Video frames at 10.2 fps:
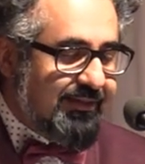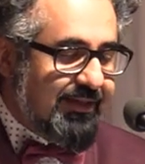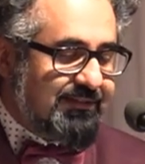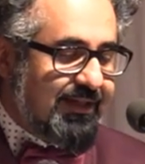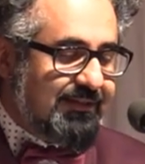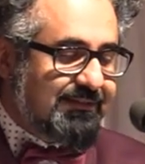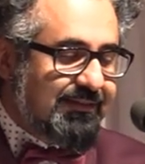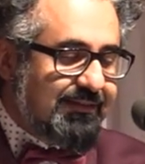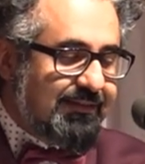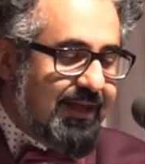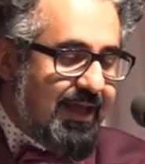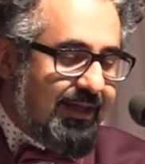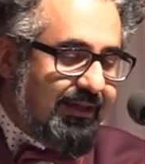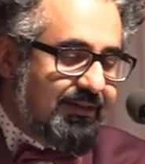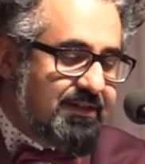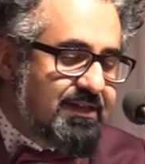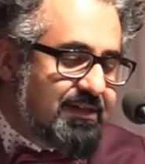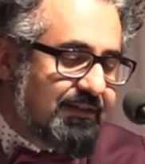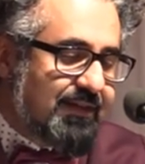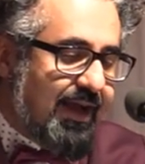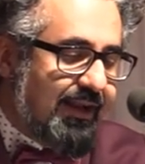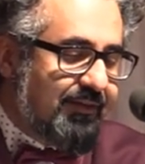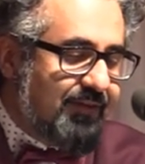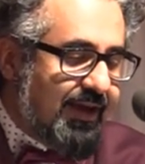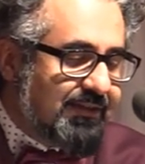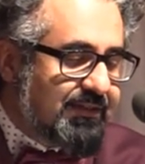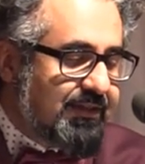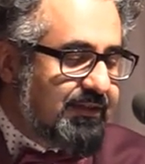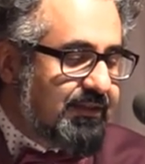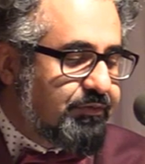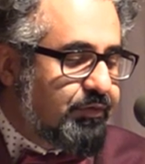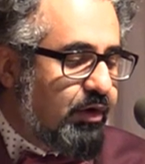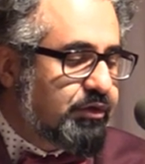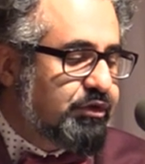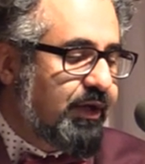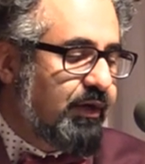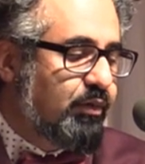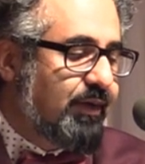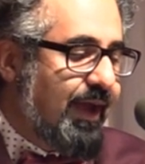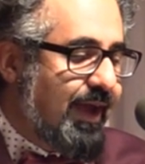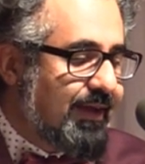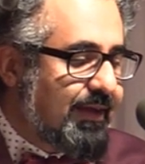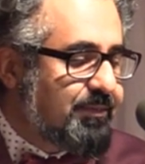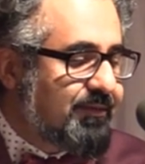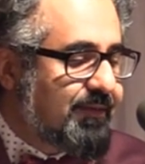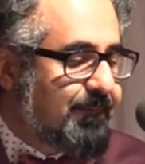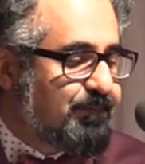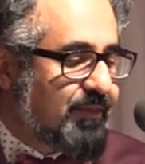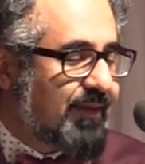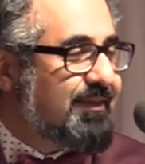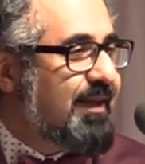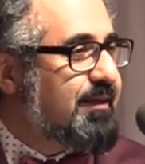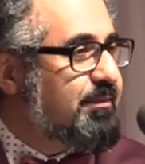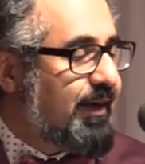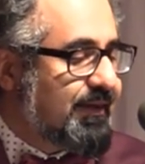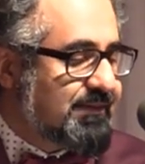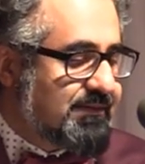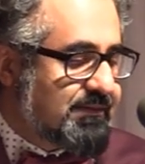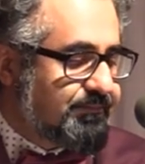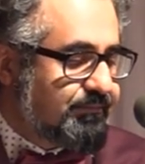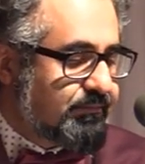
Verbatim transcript: dass er sich in irgendeiner Weise in die Vorstellung erhebt, denkbar ist,